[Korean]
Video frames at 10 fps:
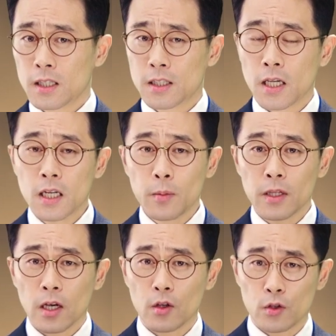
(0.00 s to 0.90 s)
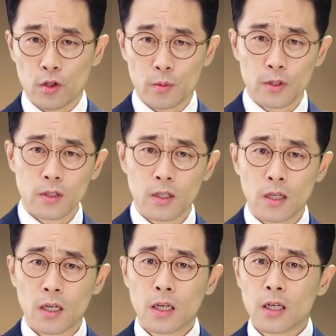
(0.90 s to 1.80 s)
이 재림에 대한 언급은
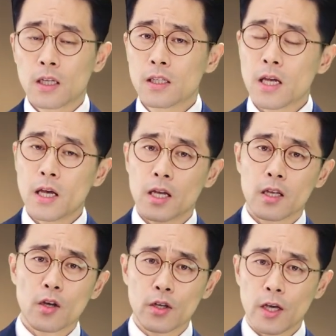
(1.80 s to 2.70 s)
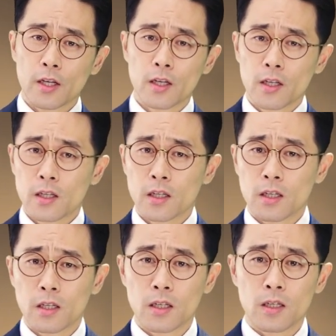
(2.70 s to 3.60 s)
이제 여기에
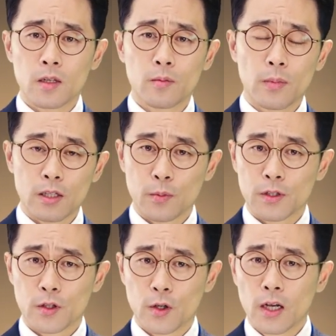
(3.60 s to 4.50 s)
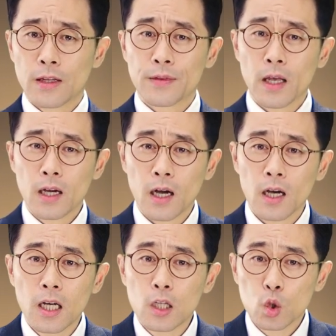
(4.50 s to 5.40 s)
이 말씀에서
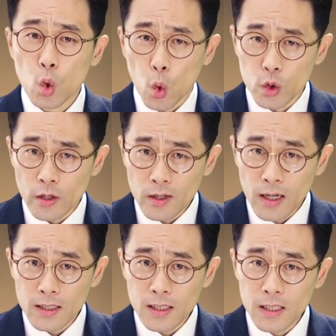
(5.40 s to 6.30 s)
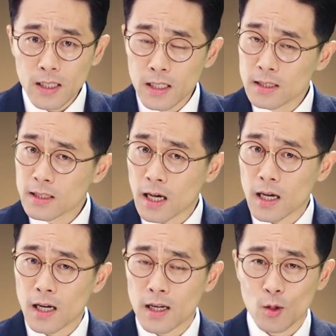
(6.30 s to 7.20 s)
내가 도적같이
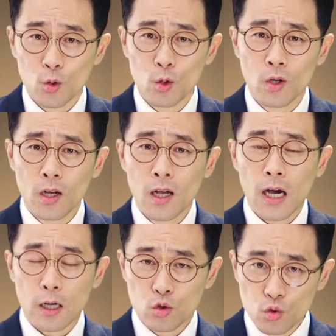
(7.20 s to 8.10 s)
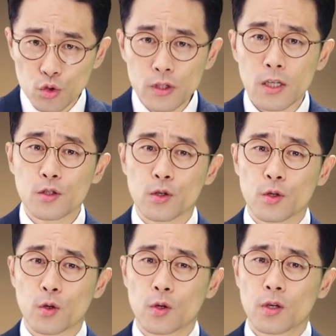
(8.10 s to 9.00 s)
이른다라고 아주
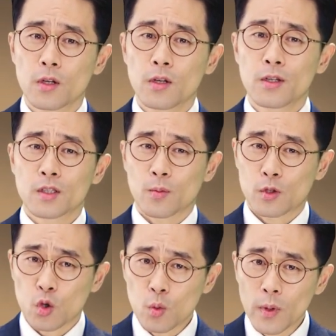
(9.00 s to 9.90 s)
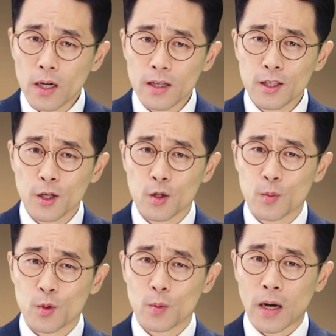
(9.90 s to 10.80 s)
구체적이고 정말 촉박한
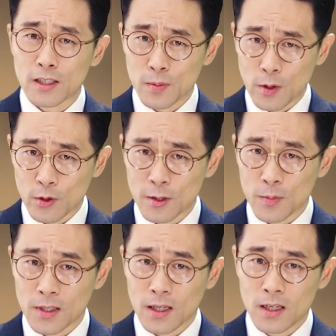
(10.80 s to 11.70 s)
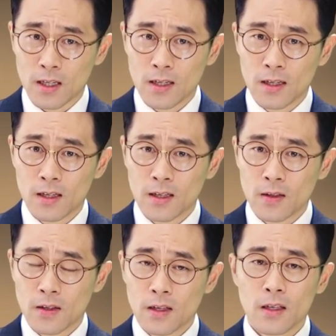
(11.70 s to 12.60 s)
개념으로 말씀하고 있습니다.
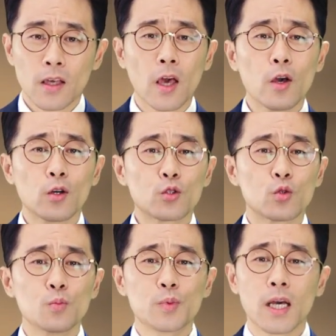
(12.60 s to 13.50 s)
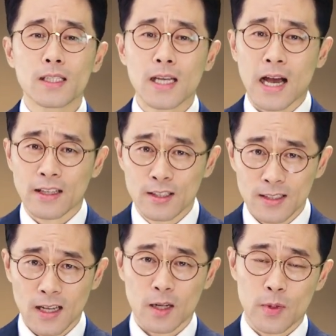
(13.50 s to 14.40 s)
깨어 준비하지
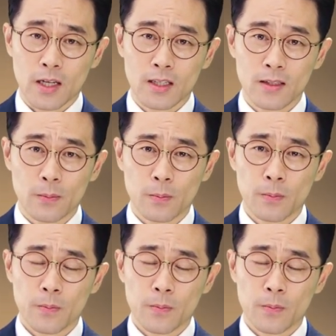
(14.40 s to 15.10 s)
않은 사람에게는